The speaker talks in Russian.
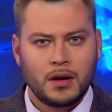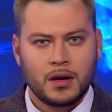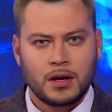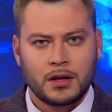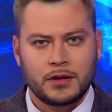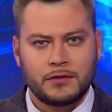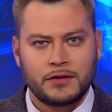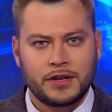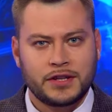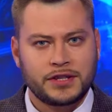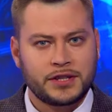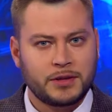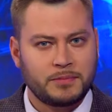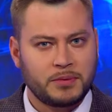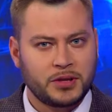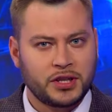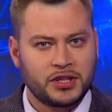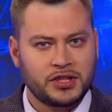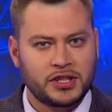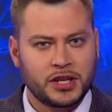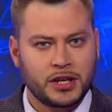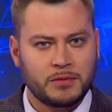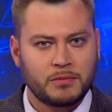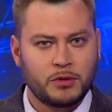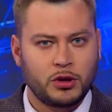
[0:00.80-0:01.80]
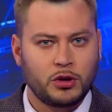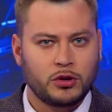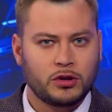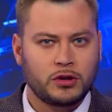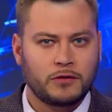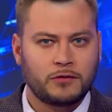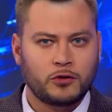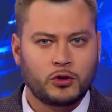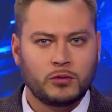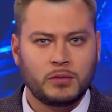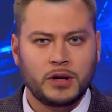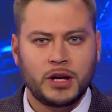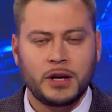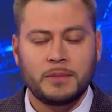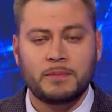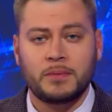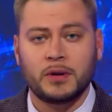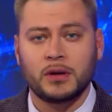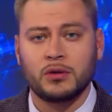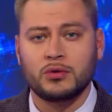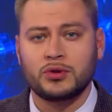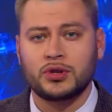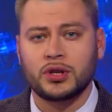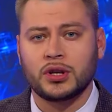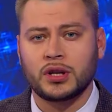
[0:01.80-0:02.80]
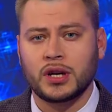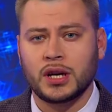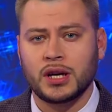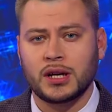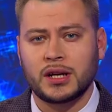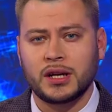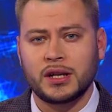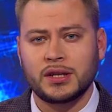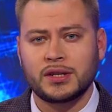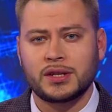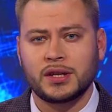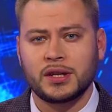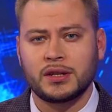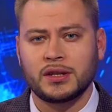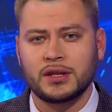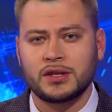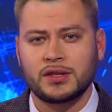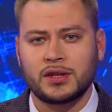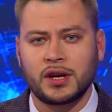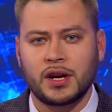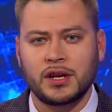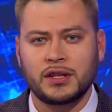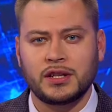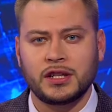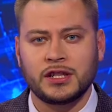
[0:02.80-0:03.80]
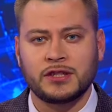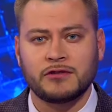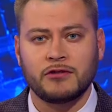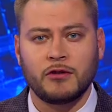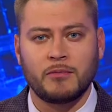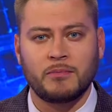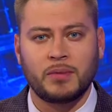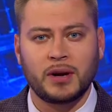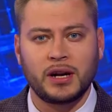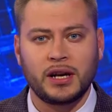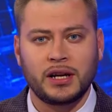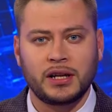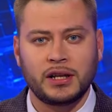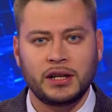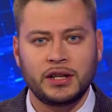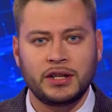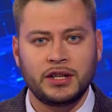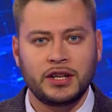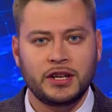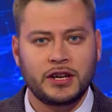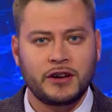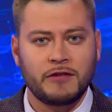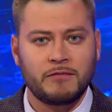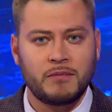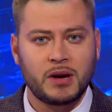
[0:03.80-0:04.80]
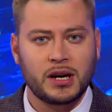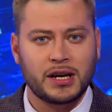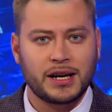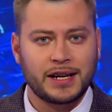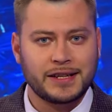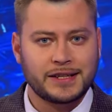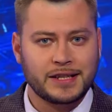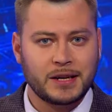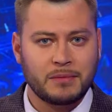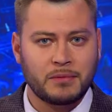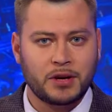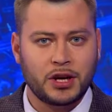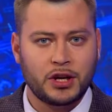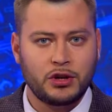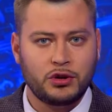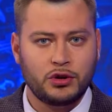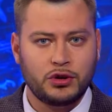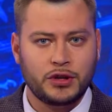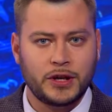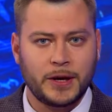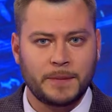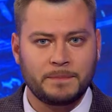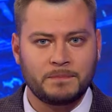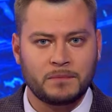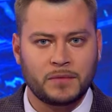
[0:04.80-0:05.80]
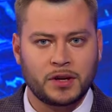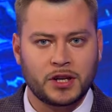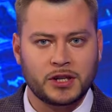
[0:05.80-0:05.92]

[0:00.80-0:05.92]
250 миллионов рублей получит Хакасия на строительство поликлиники в Багратском районе.